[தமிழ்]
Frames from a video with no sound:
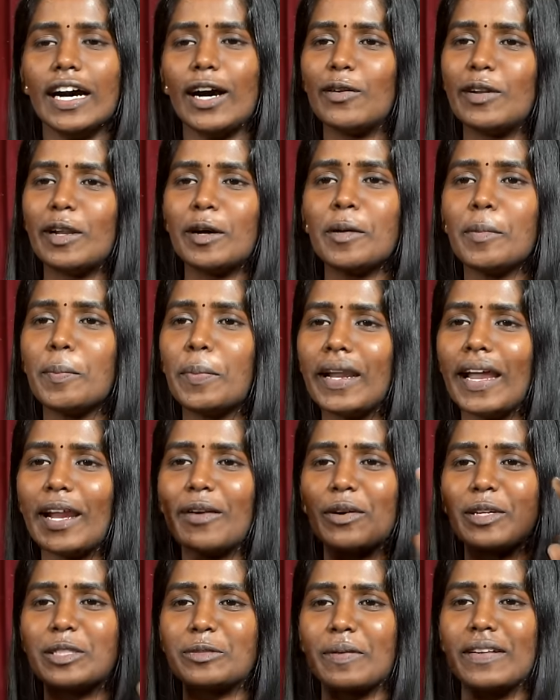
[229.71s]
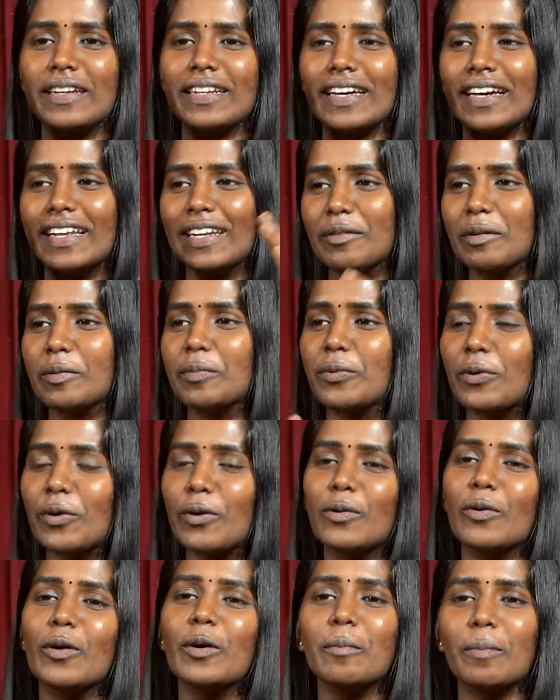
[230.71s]
அவ்வளோ பிரெயின் வாஷ் பண்ணிட்டா நம்ம
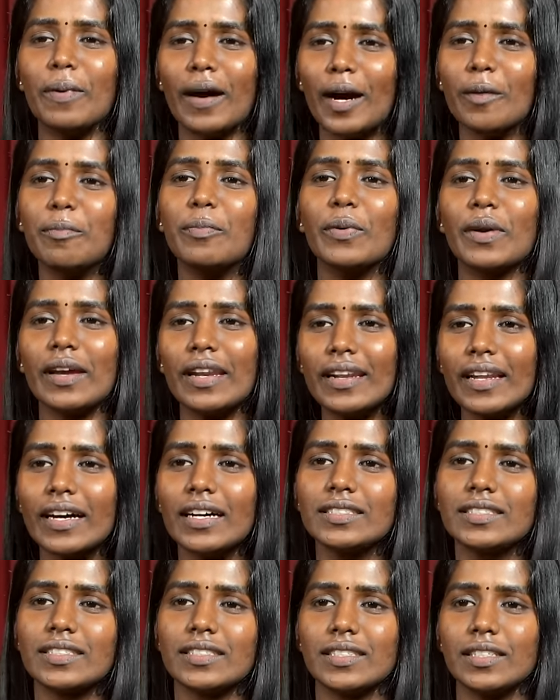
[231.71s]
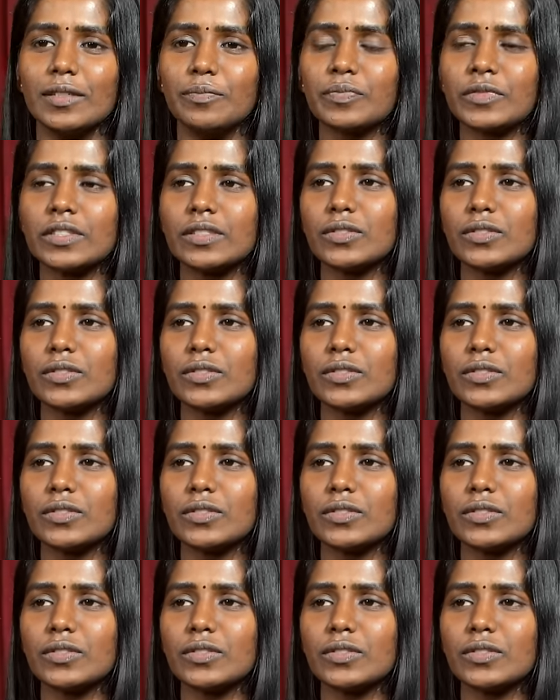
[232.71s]
போவோம் பார்ப்போம் என்ன ஆச்சுன்னு